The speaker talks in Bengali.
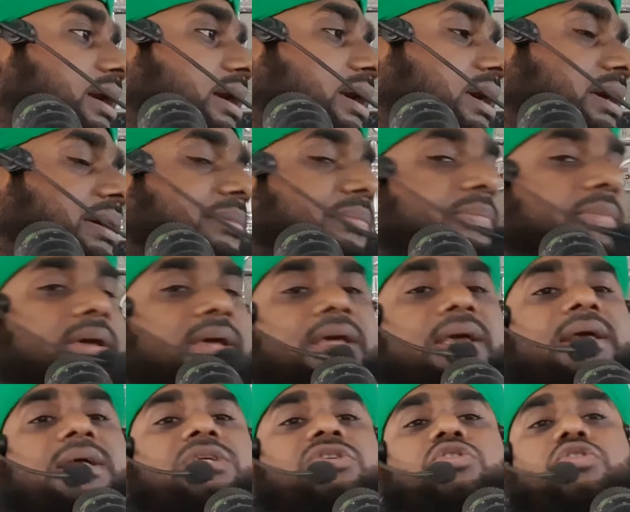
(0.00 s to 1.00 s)
আগে
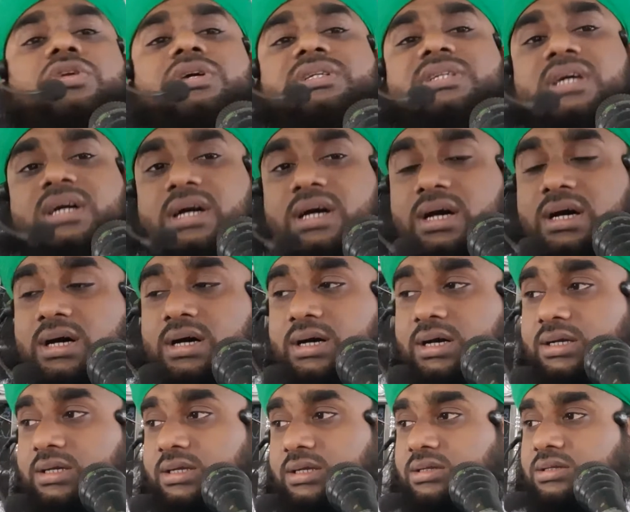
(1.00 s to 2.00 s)
মেয়ে চলে
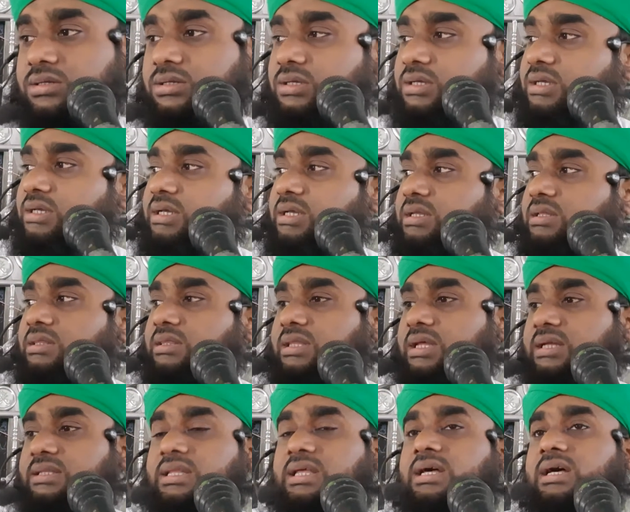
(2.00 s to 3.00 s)
যায়
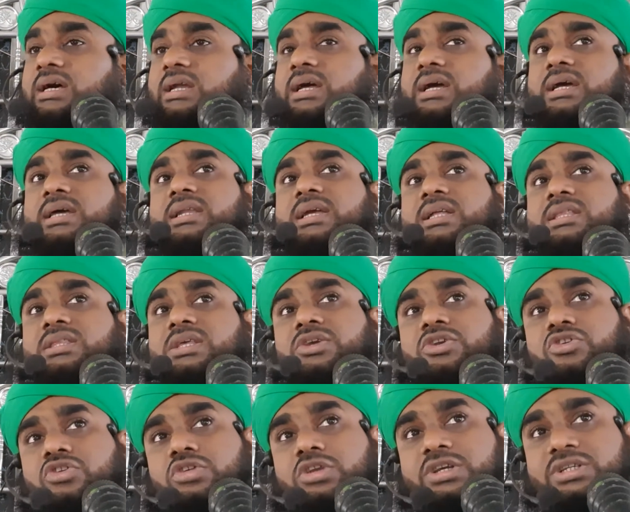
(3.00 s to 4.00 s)
দাদার আগে নাতি
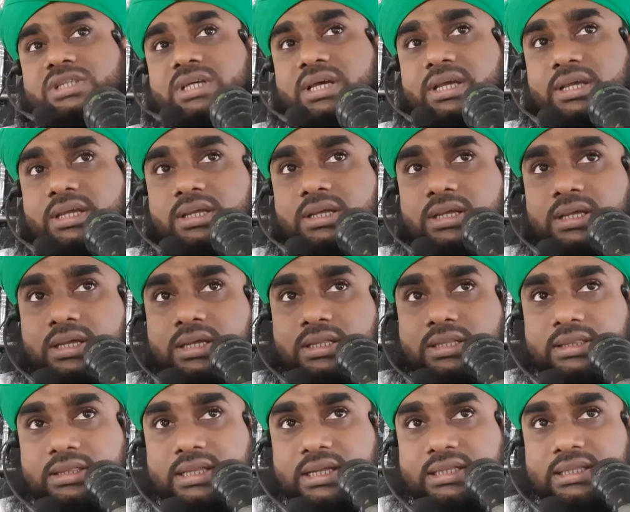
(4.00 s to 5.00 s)
চলে যায়
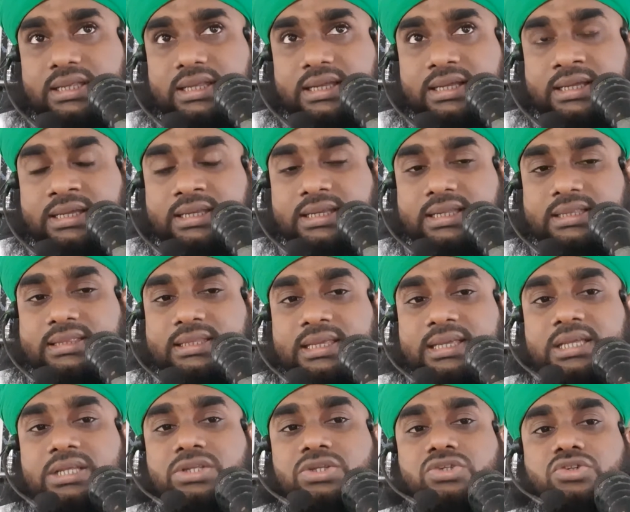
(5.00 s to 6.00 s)
দাদির আগে
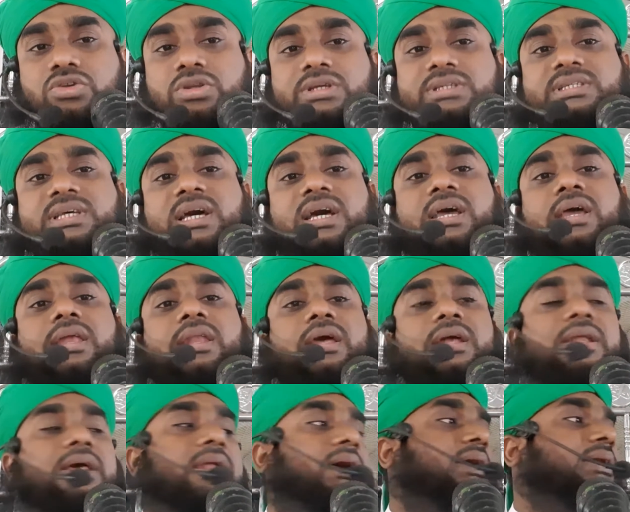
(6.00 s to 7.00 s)
নাতিন চলে যায়
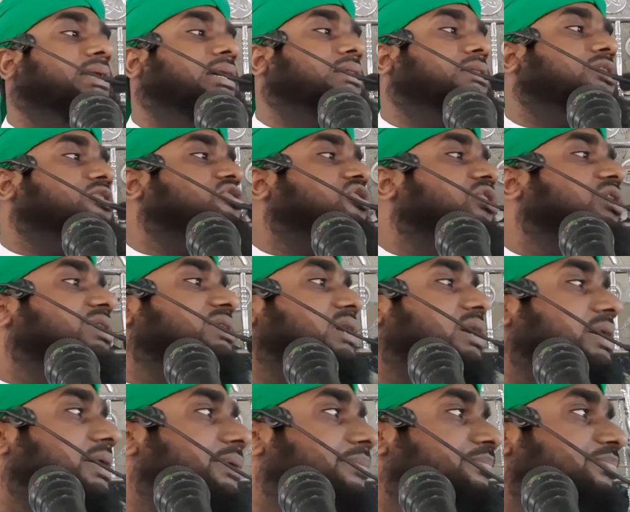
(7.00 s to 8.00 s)
নানার আগে নাতি চলে
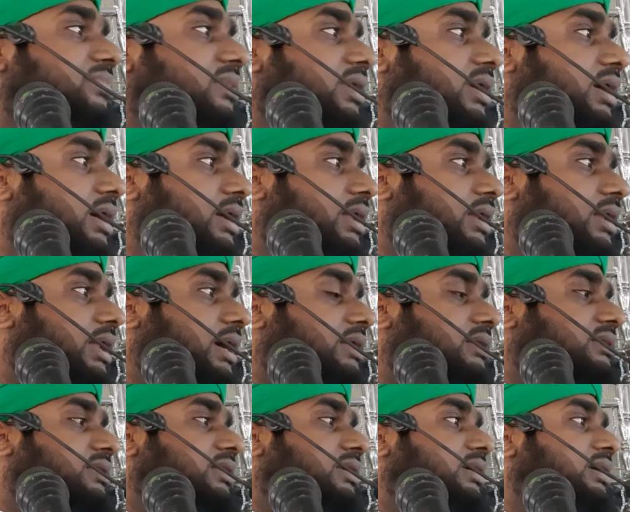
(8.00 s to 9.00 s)
যায়
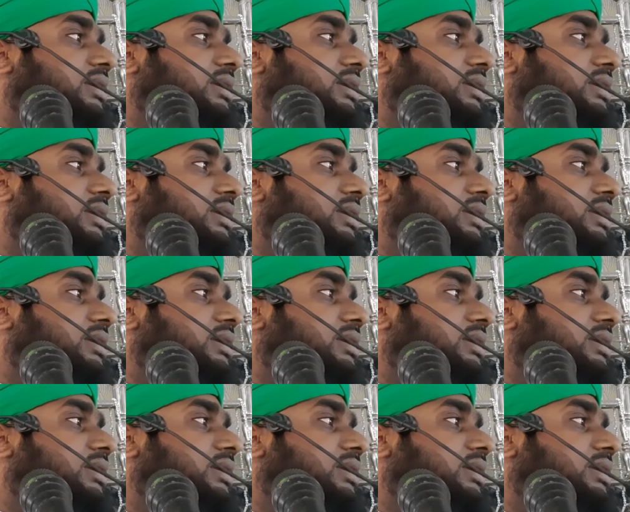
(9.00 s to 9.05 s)
নাতি